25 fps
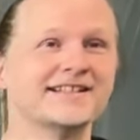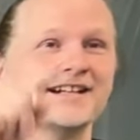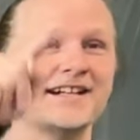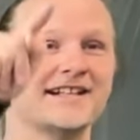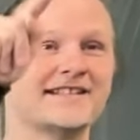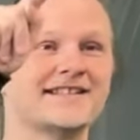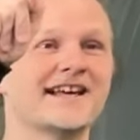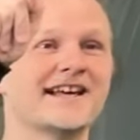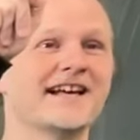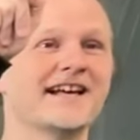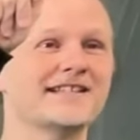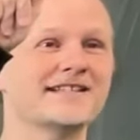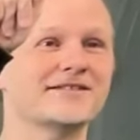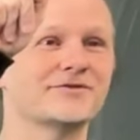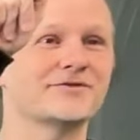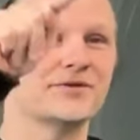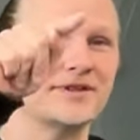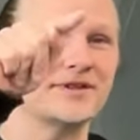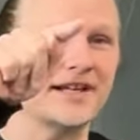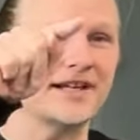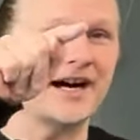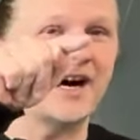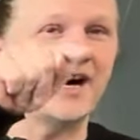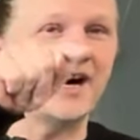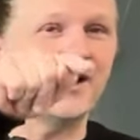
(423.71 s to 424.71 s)
als erst
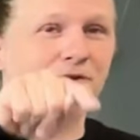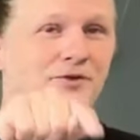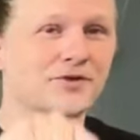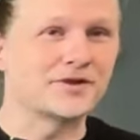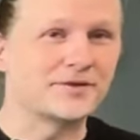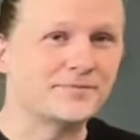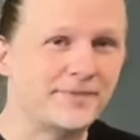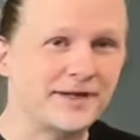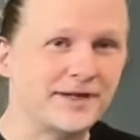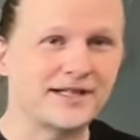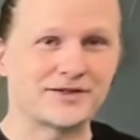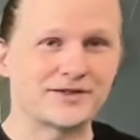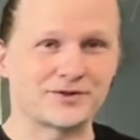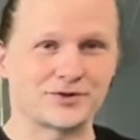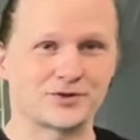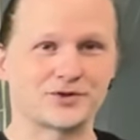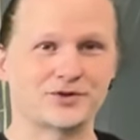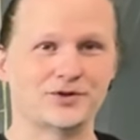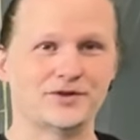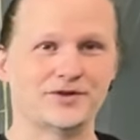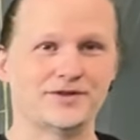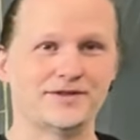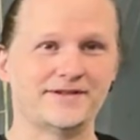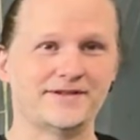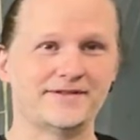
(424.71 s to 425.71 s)
durch A und durch B zu
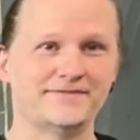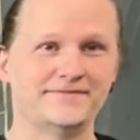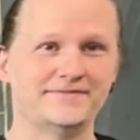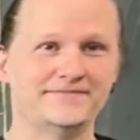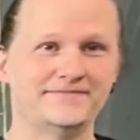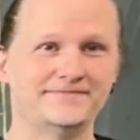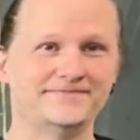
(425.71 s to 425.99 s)
schleusen.